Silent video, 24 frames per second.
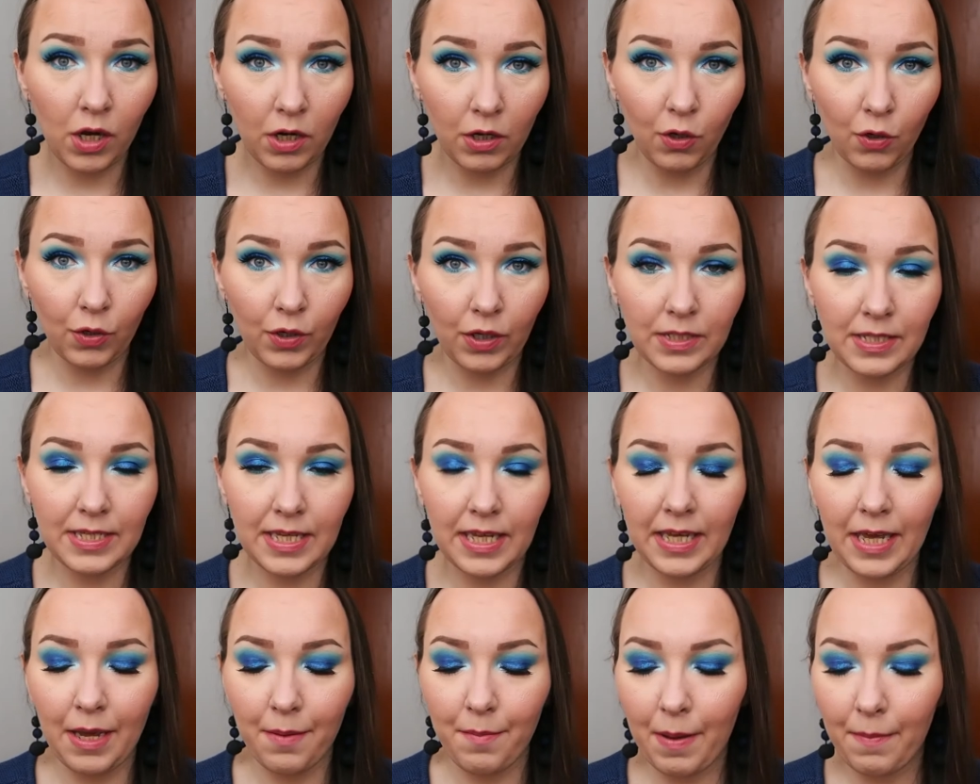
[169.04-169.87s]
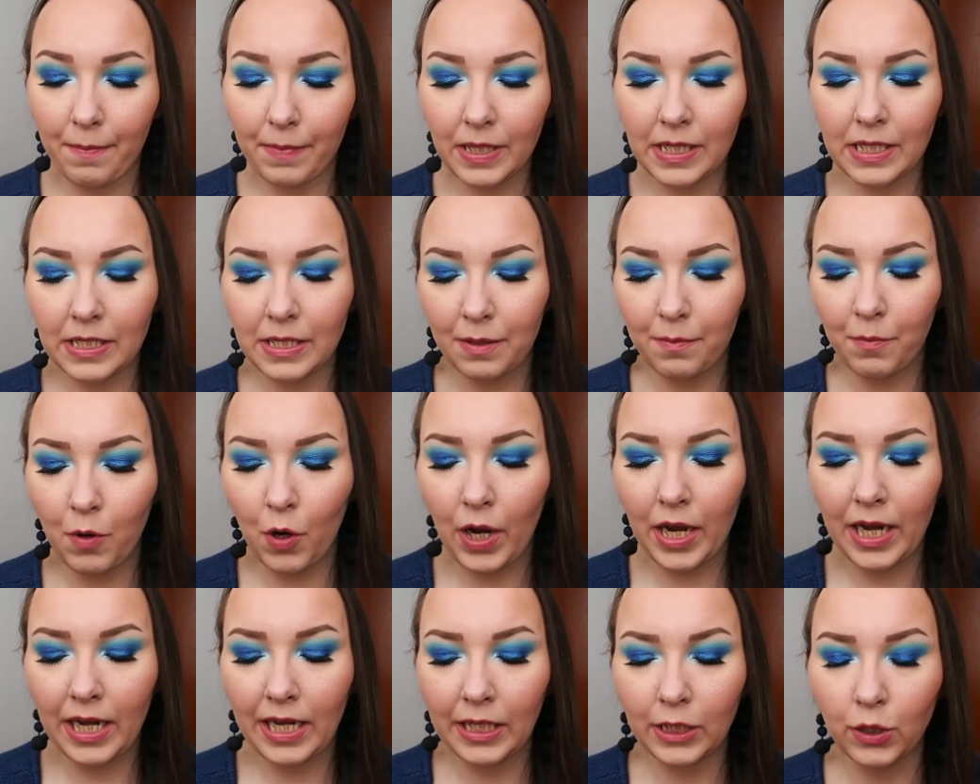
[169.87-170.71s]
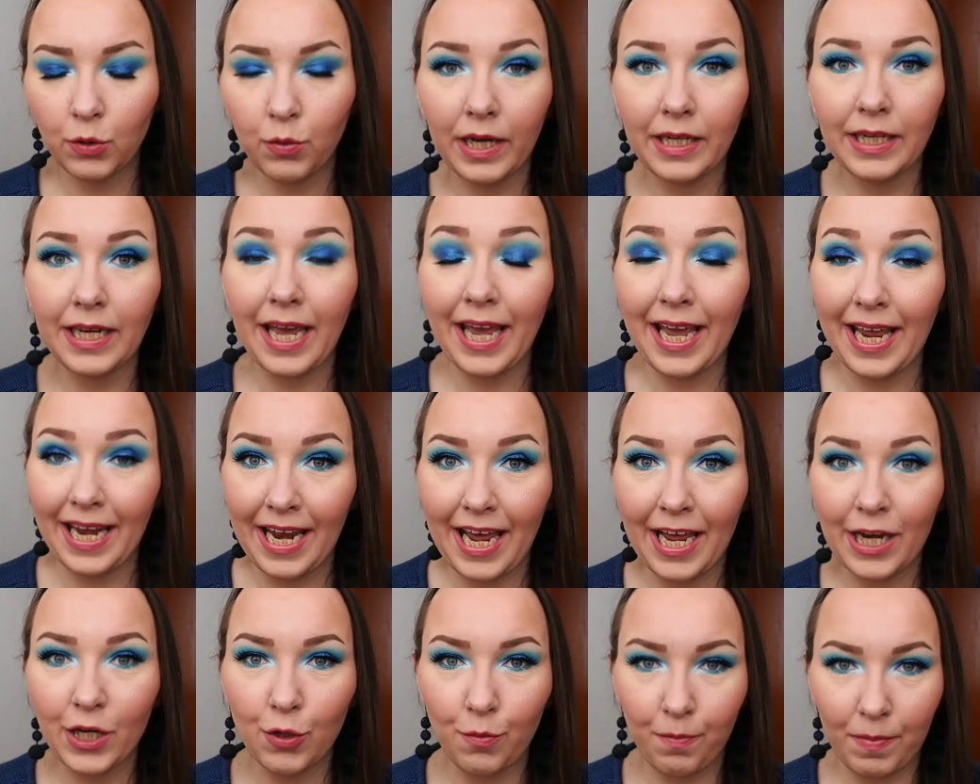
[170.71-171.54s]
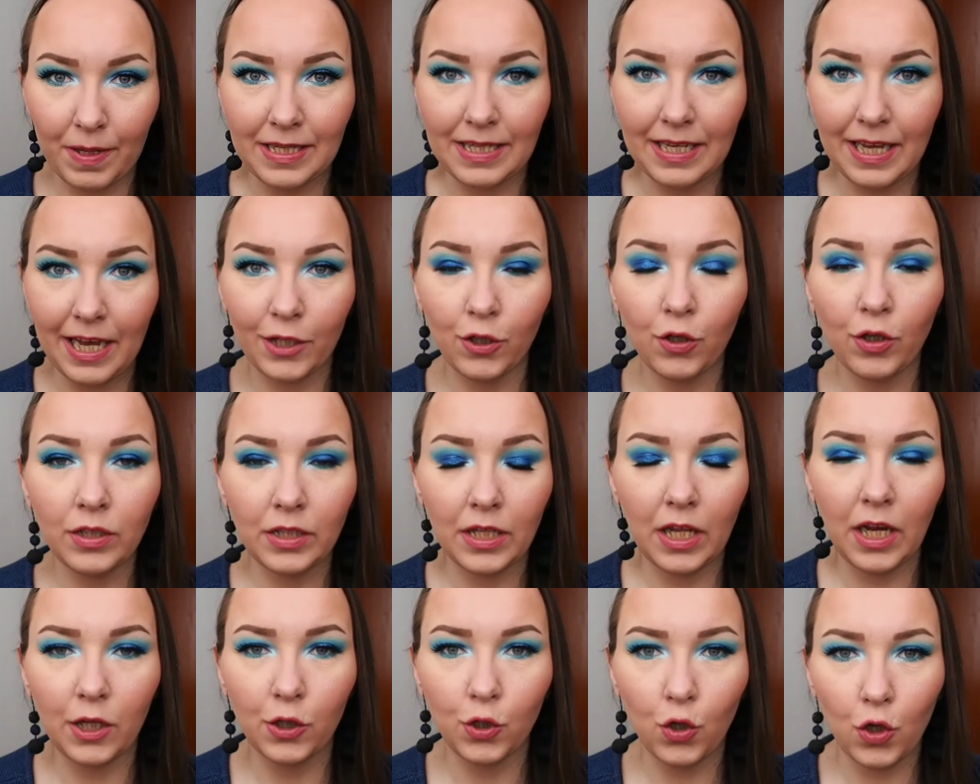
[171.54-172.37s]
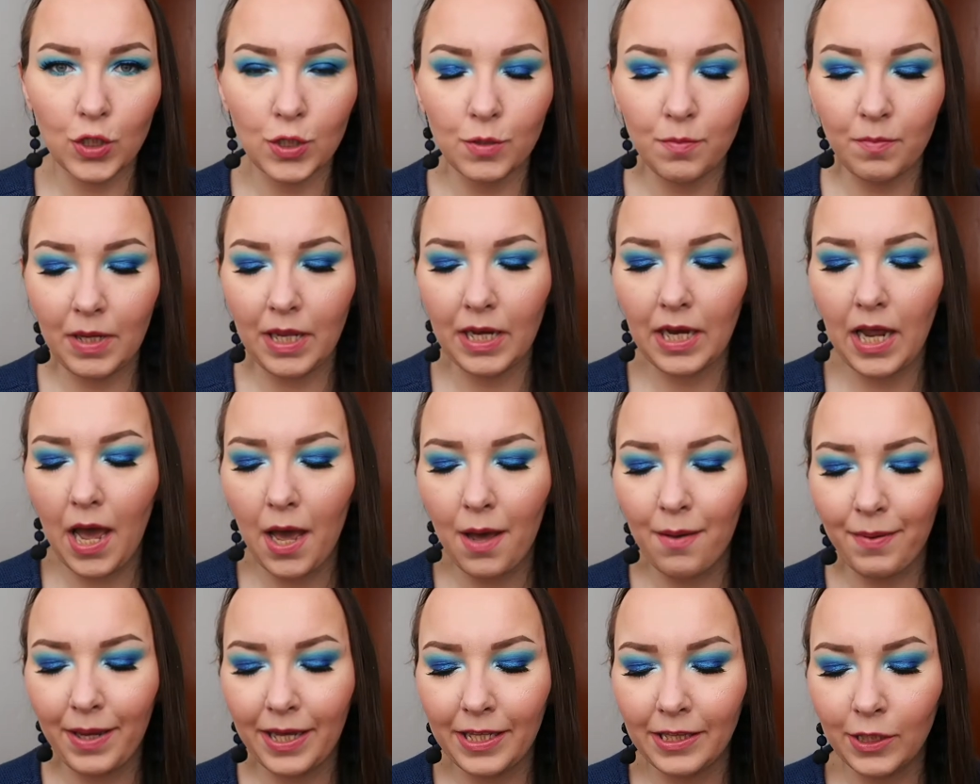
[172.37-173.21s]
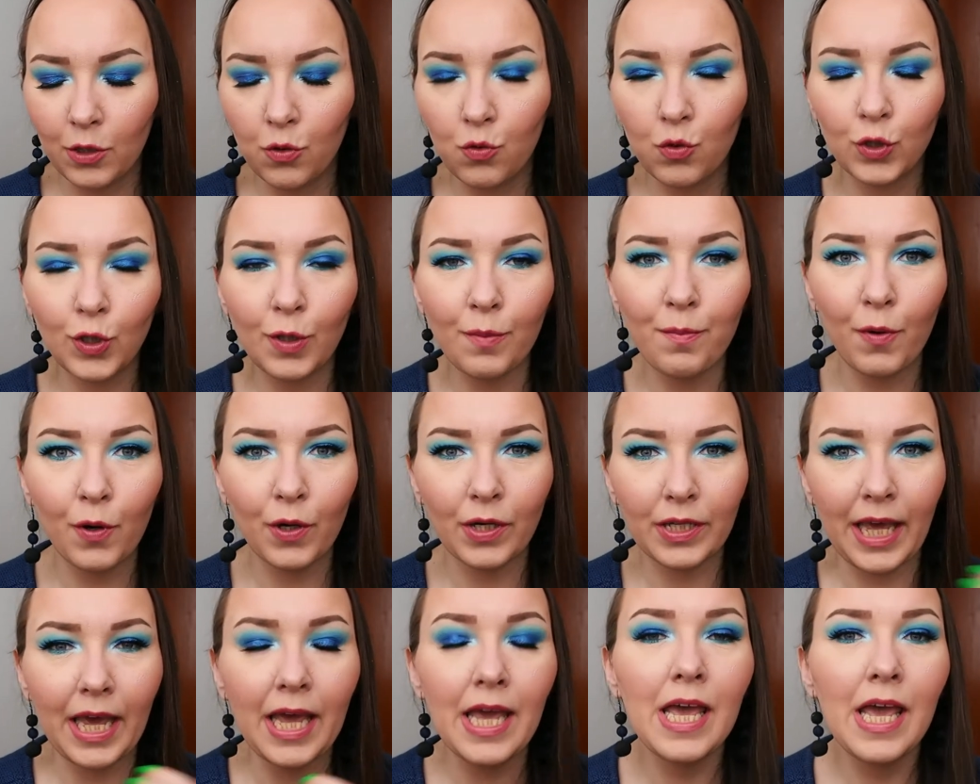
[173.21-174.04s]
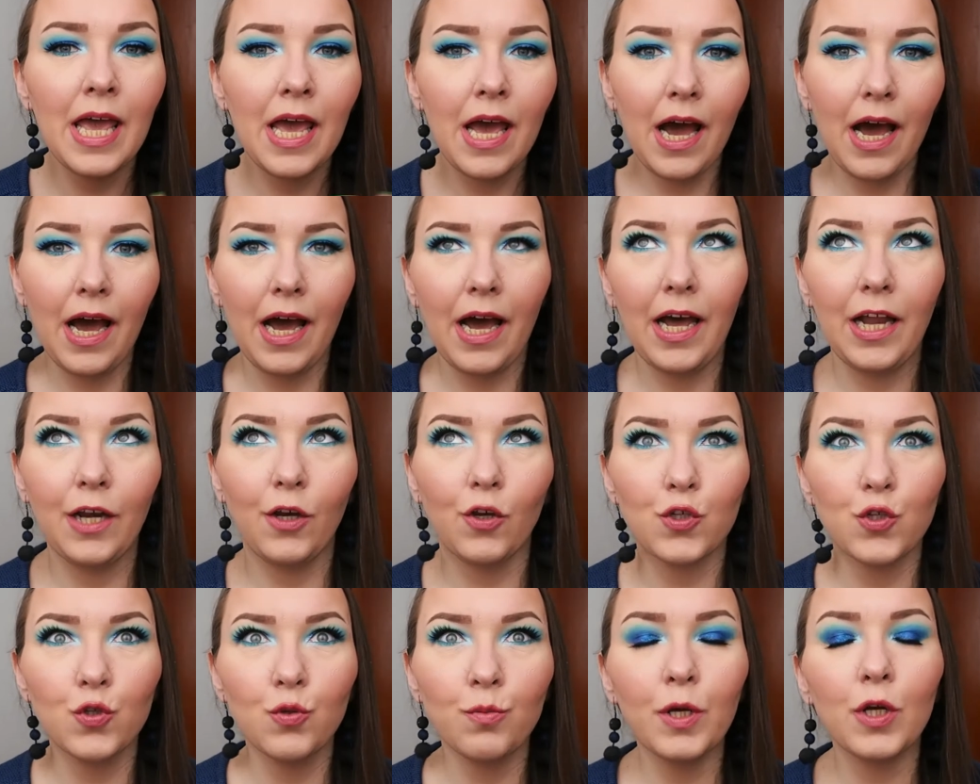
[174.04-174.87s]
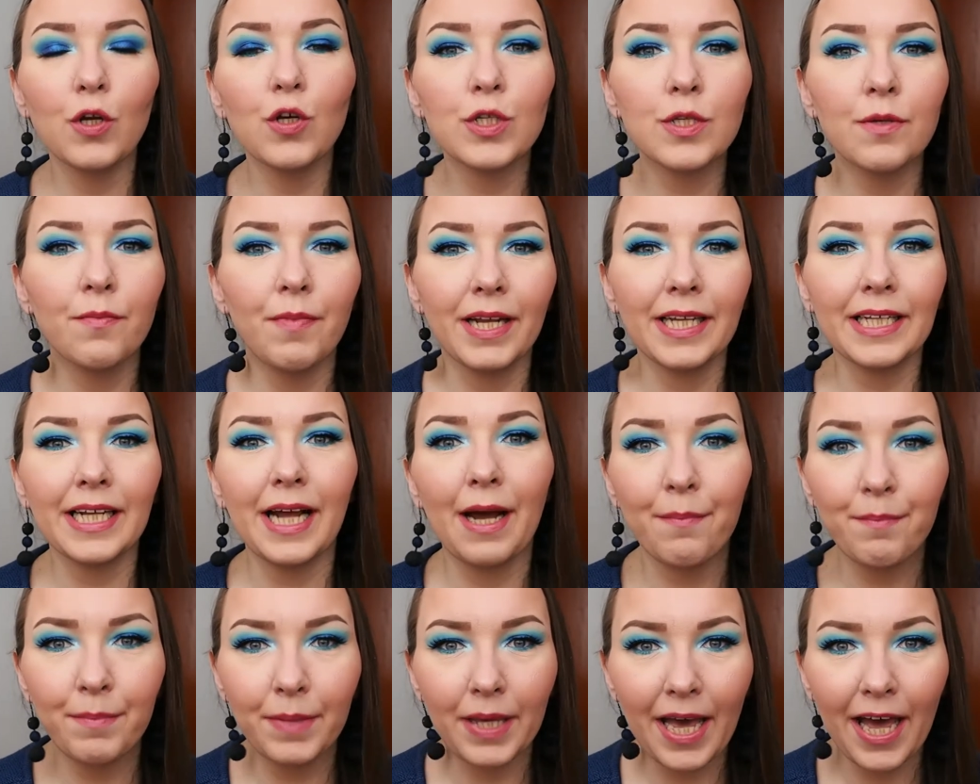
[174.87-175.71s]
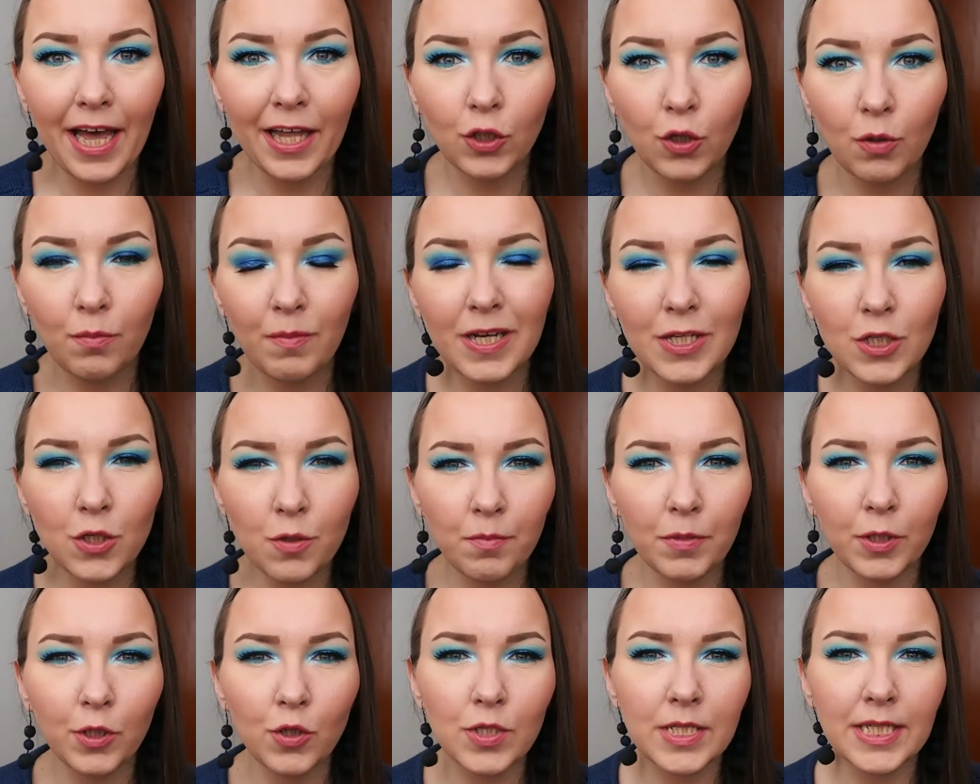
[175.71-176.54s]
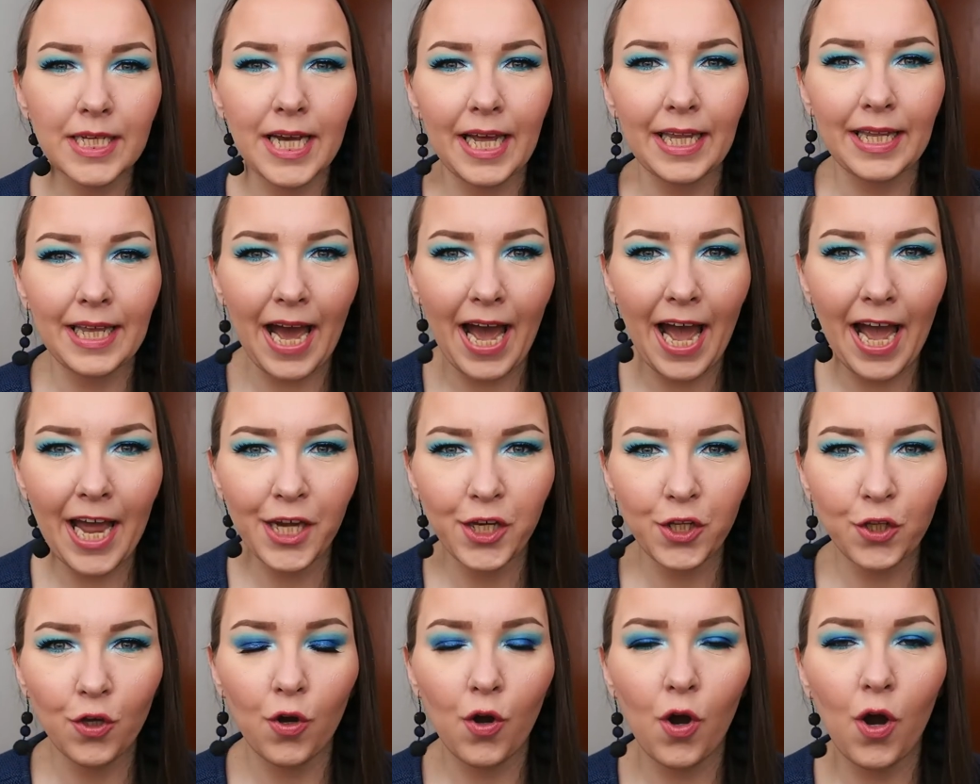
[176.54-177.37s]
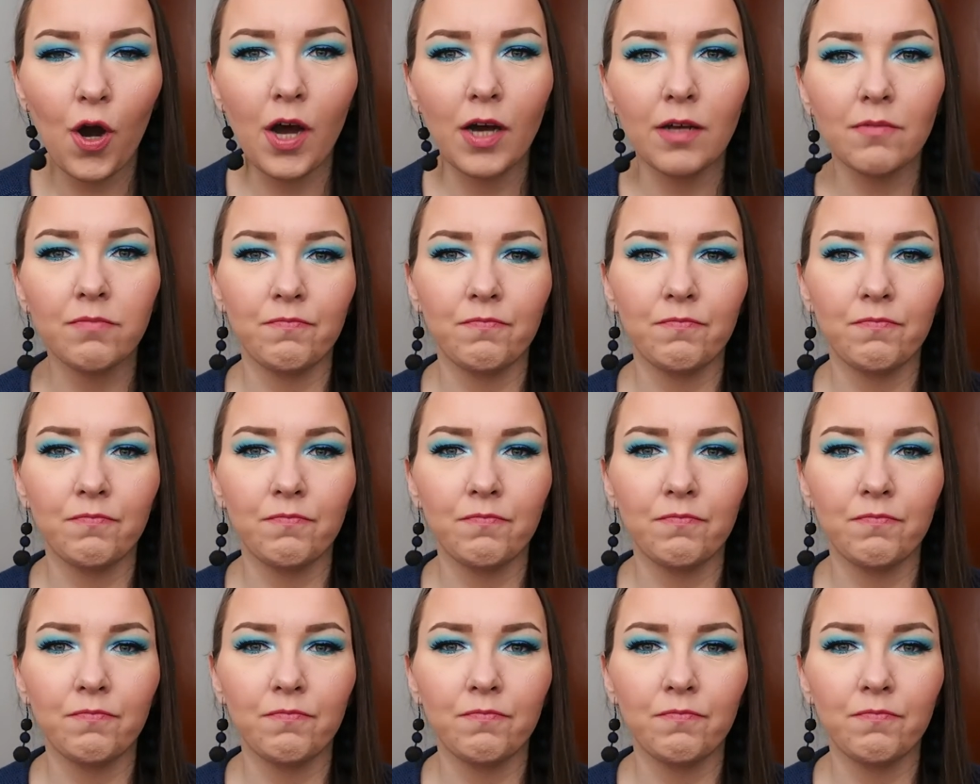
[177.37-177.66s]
lo que se llama mínimo en Lituania el año pasado, en el 2021, porque ah, los números van cambiando más o menos cada año,